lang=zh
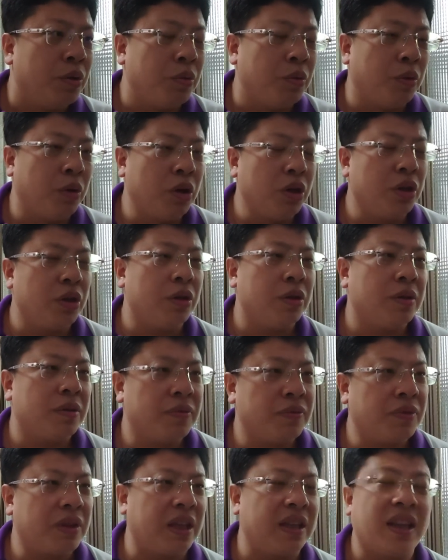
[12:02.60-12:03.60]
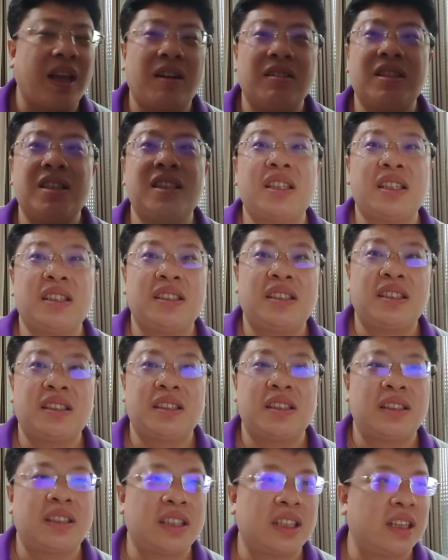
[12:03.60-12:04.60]
我等到这件事，
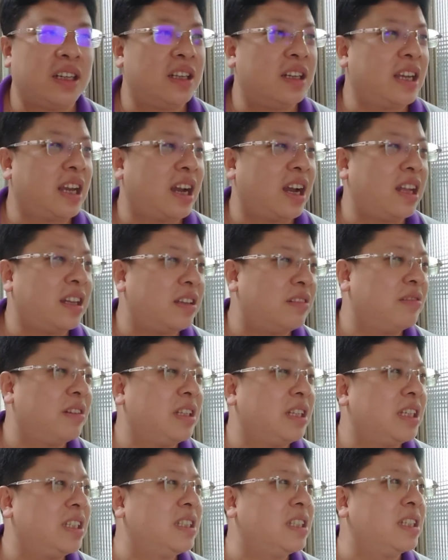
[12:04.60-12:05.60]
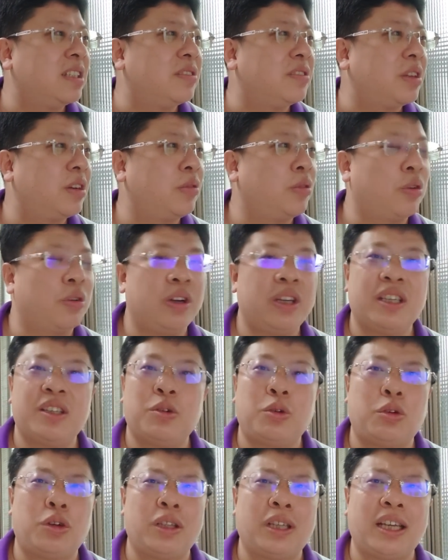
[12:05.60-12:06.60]
这个两岸的问题解决，我会
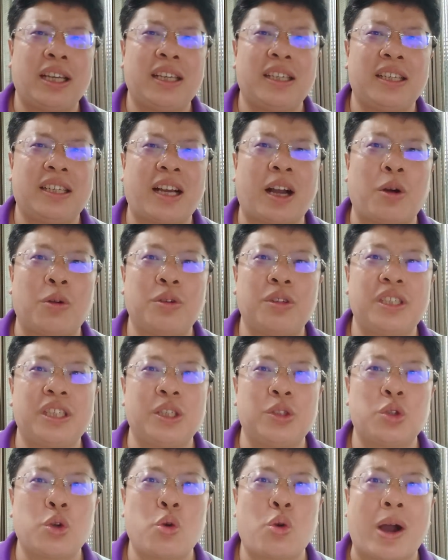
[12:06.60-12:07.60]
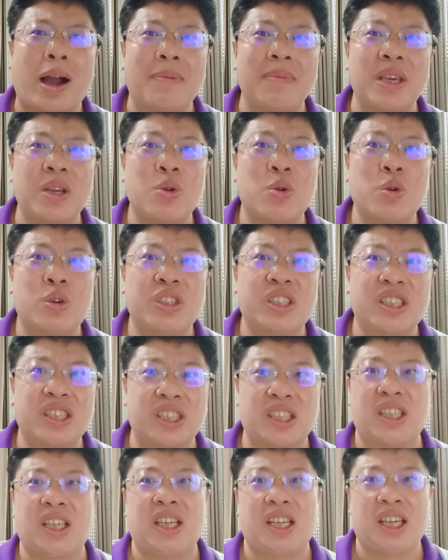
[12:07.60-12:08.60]
我再考虑写中华民国
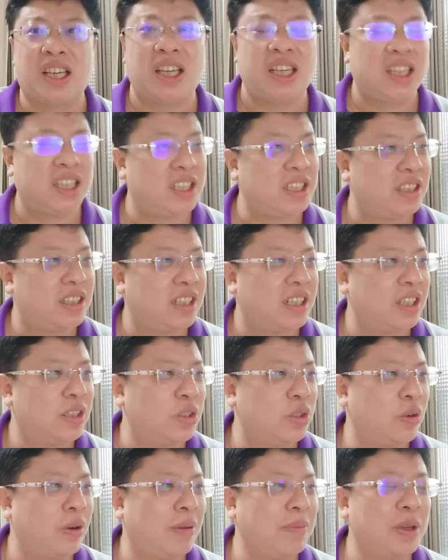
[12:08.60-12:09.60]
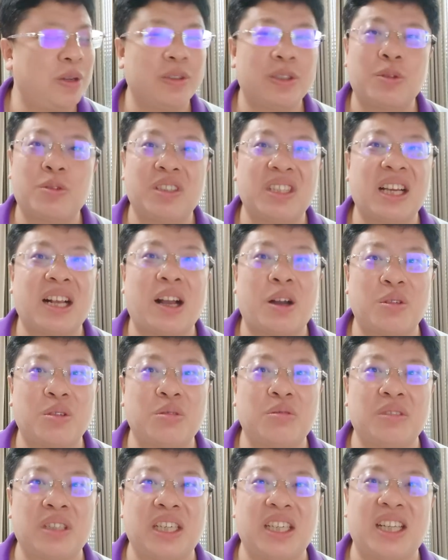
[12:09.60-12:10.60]
史啊。那个中华民国史，我再告
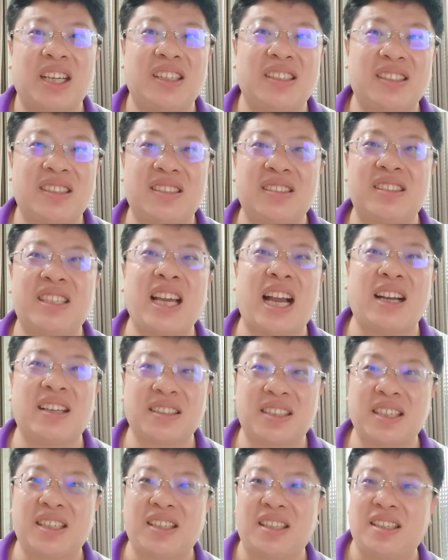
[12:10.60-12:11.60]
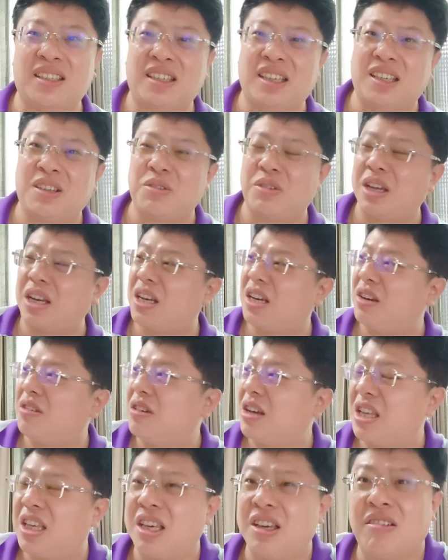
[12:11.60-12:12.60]
诉你那个四象镇的那个原
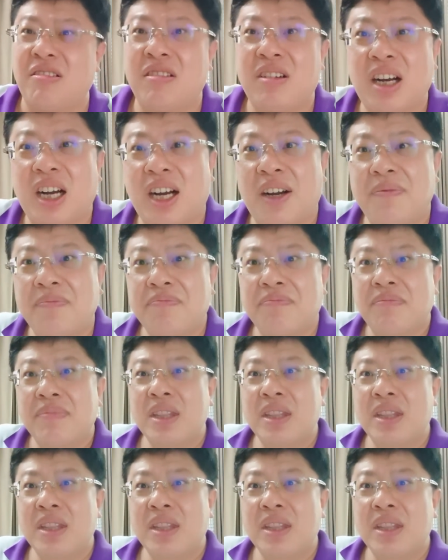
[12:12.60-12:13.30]
原由哈，